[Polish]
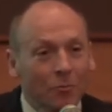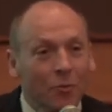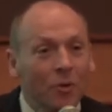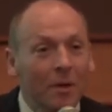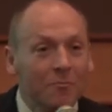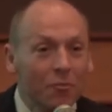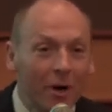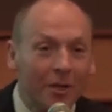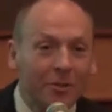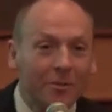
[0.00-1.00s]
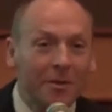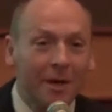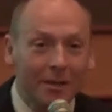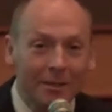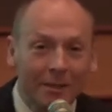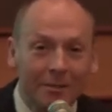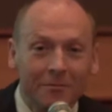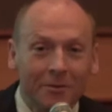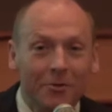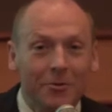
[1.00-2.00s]
bólem, płaczem,
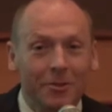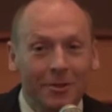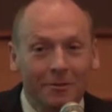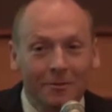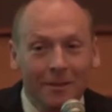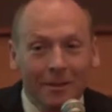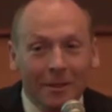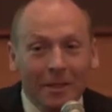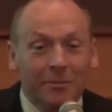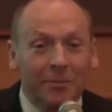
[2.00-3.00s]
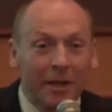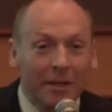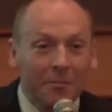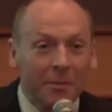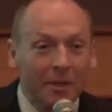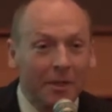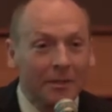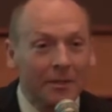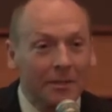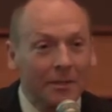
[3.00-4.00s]
charytatywnością, zbieraniem
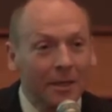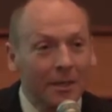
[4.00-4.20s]
pieniędzy.